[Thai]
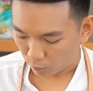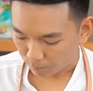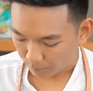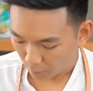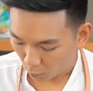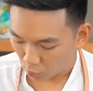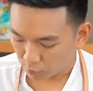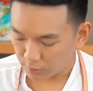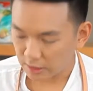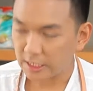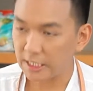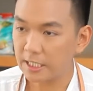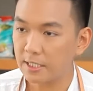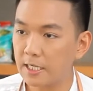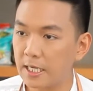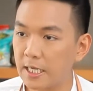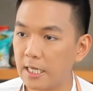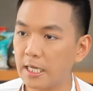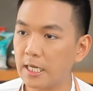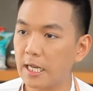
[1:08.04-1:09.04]
ปูชนิด
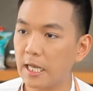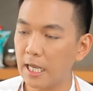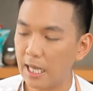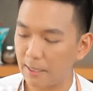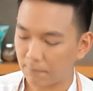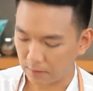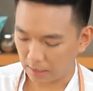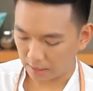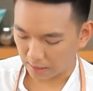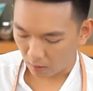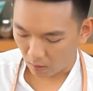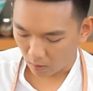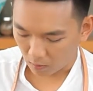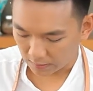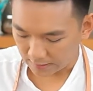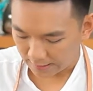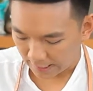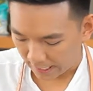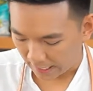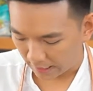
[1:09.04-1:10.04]
นี้นะครับกระดอง
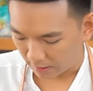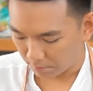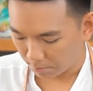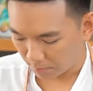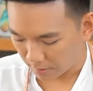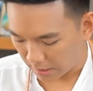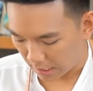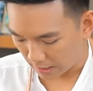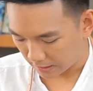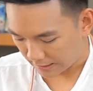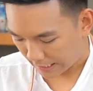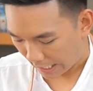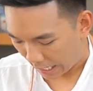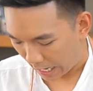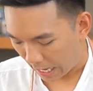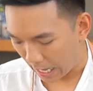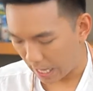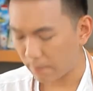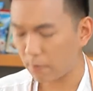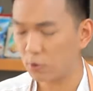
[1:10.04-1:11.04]
แข็งเปลือกหนา
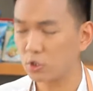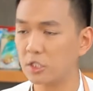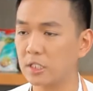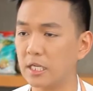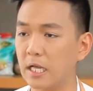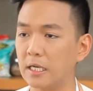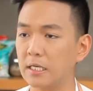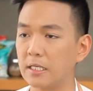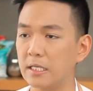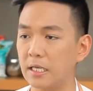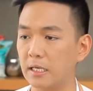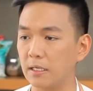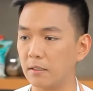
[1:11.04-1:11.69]
เพราะฉะนั้นเนี่ย